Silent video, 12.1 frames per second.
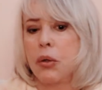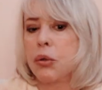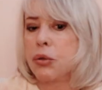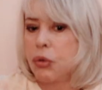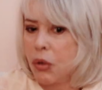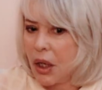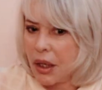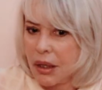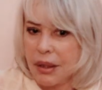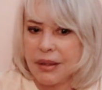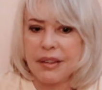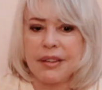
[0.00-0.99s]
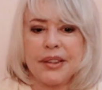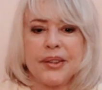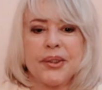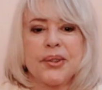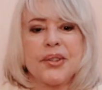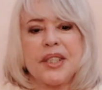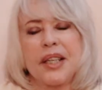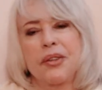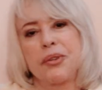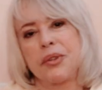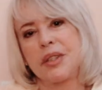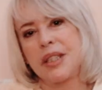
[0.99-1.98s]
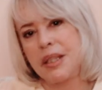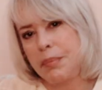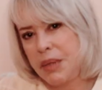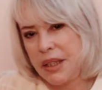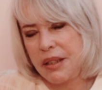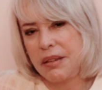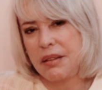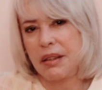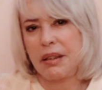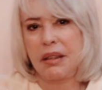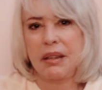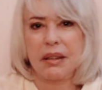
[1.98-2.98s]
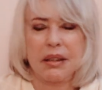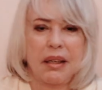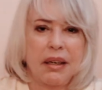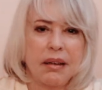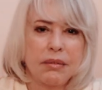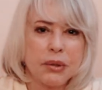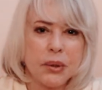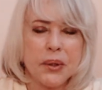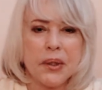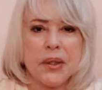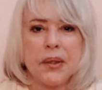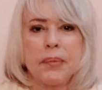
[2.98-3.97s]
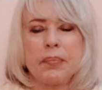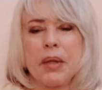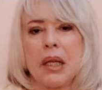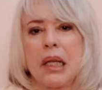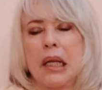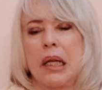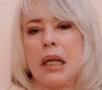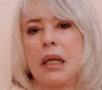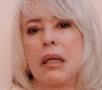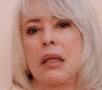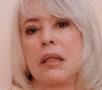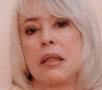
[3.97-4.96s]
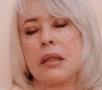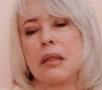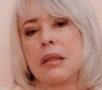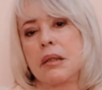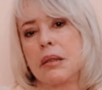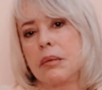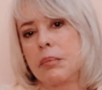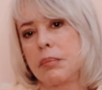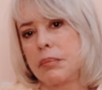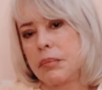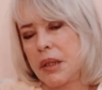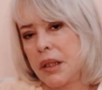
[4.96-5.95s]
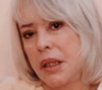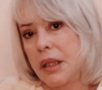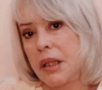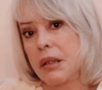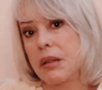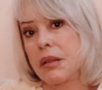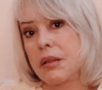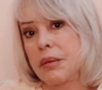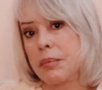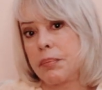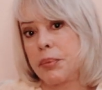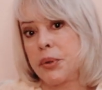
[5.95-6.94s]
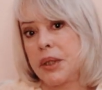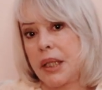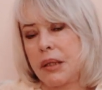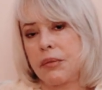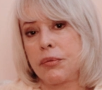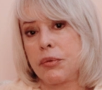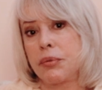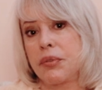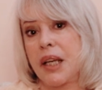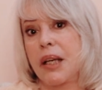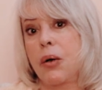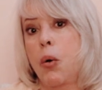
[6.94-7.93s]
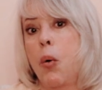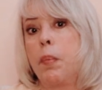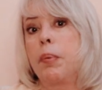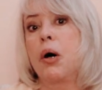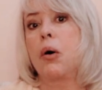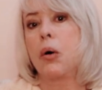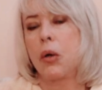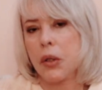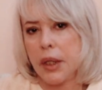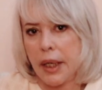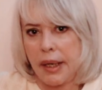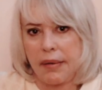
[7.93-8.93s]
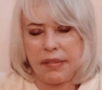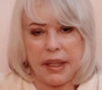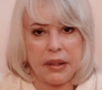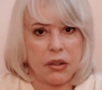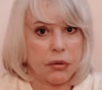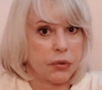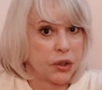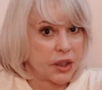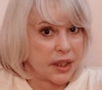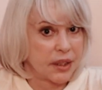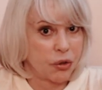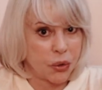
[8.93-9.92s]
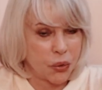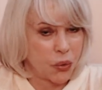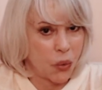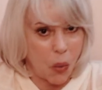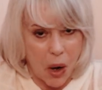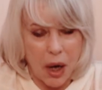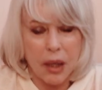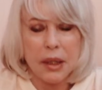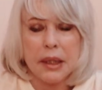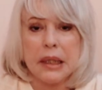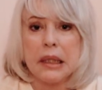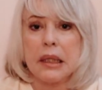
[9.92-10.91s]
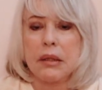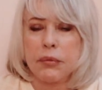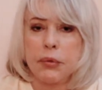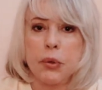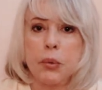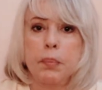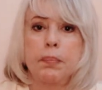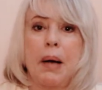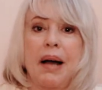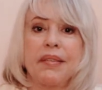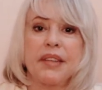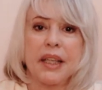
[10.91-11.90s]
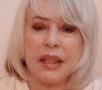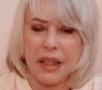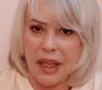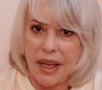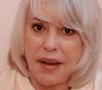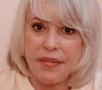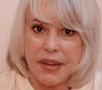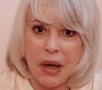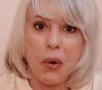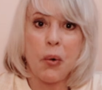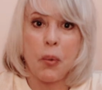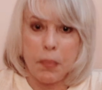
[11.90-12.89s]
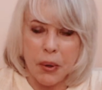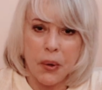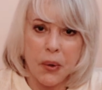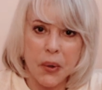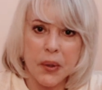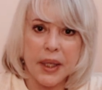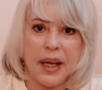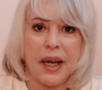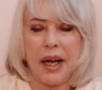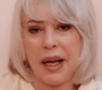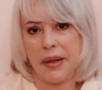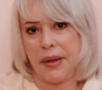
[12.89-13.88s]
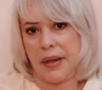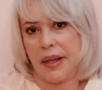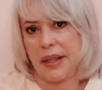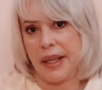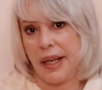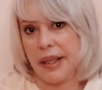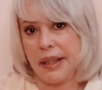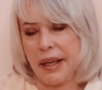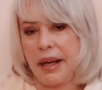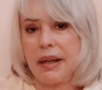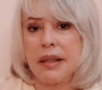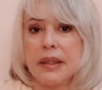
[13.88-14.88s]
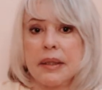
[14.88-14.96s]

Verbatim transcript: au-delà de cette timidité qui est la vôtre, et peut-être vous ferez comprendre, elle va être dans votre secteur 3, vous parviendrez à faire comprendre à, quelqu'un